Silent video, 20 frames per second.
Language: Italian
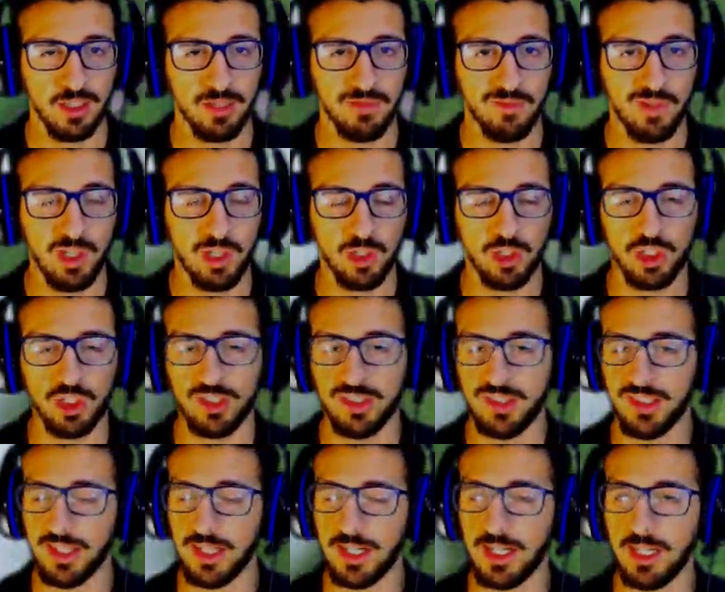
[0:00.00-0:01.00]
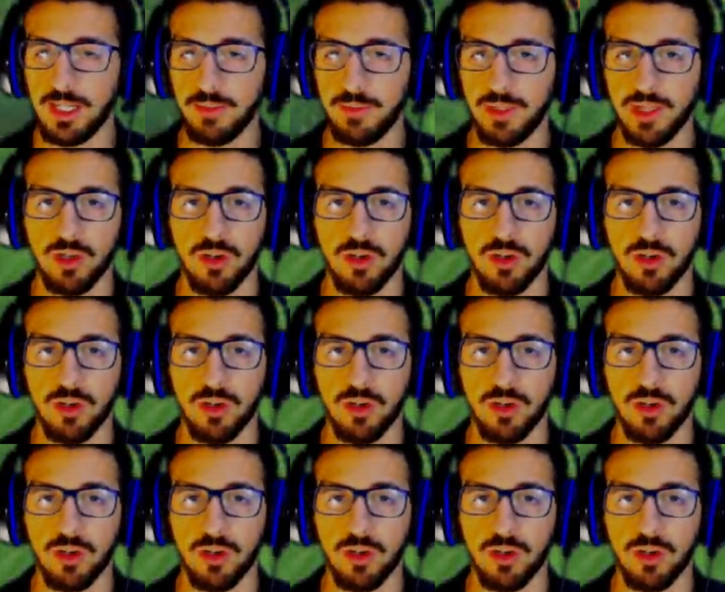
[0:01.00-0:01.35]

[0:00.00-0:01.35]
Velocizzerà la mia